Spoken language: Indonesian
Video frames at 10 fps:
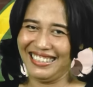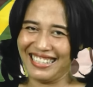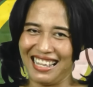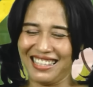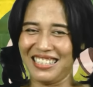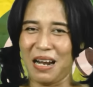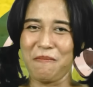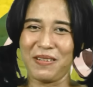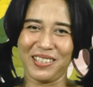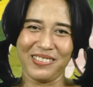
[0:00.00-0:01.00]
Lidah
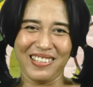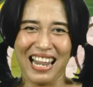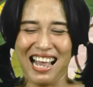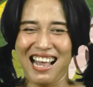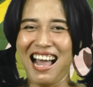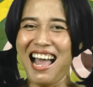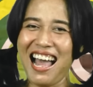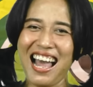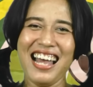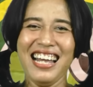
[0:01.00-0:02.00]
tidak bertulang.
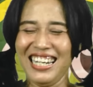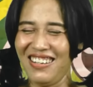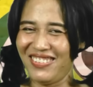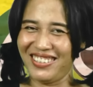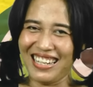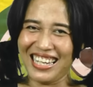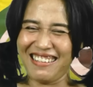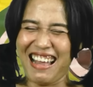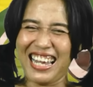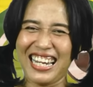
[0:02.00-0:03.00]
Ah, yang
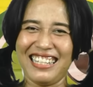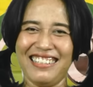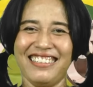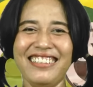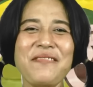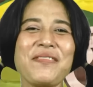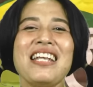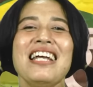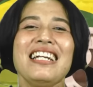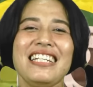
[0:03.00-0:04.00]
bertulang ya angel yo.
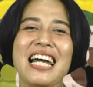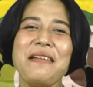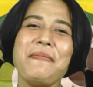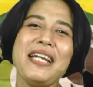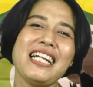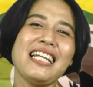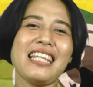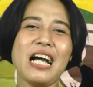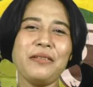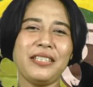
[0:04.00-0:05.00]
Dan
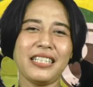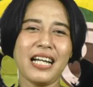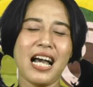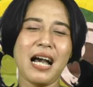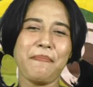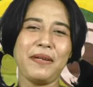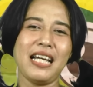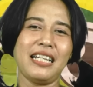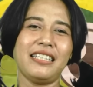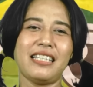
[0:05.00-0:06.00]
pengen tahu jika
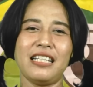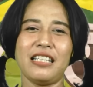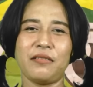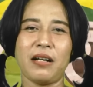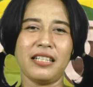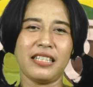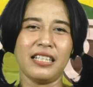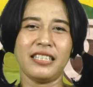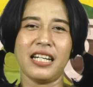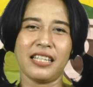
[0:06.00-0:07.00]
bila ditanya soal
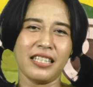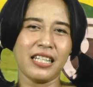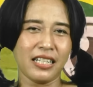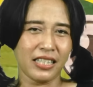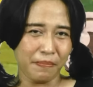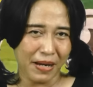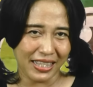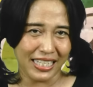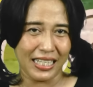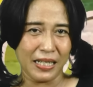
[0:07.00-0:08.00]
janji yang tidak
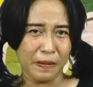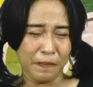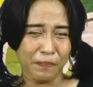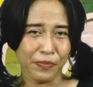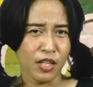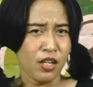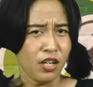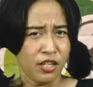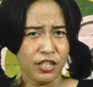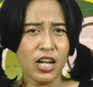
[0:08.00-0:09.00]
ditepati,
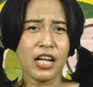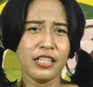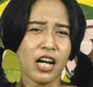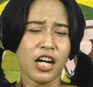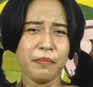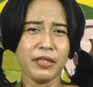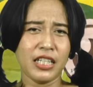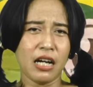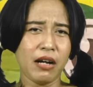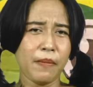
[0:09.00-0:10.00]
dia hanya akan
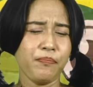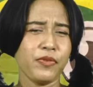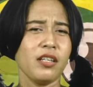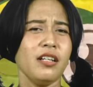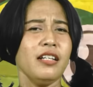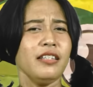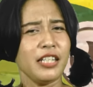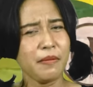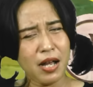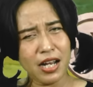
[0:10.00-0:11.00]
menjawab,
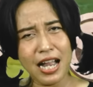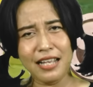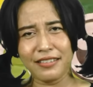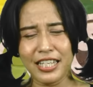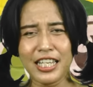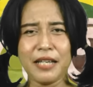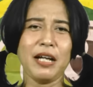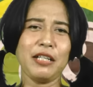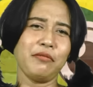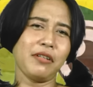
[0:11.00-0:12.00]
Terima kasih
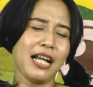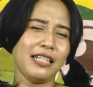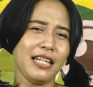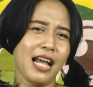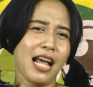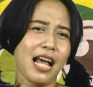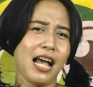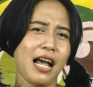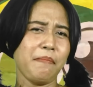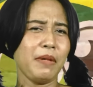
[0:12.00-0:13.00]
masukannya,
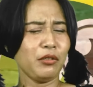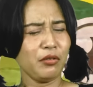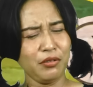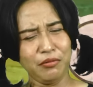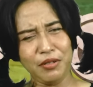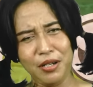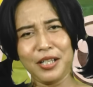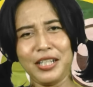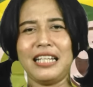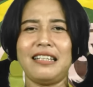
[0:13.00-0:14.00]
matur
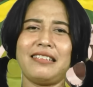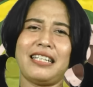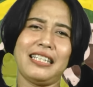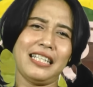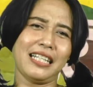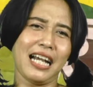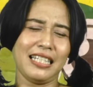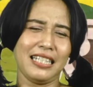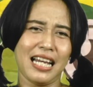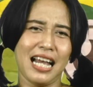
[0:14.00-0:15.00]
nuwun atas
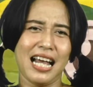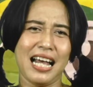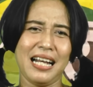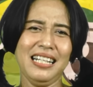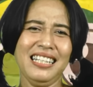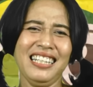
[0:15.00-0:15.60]
kritikannya.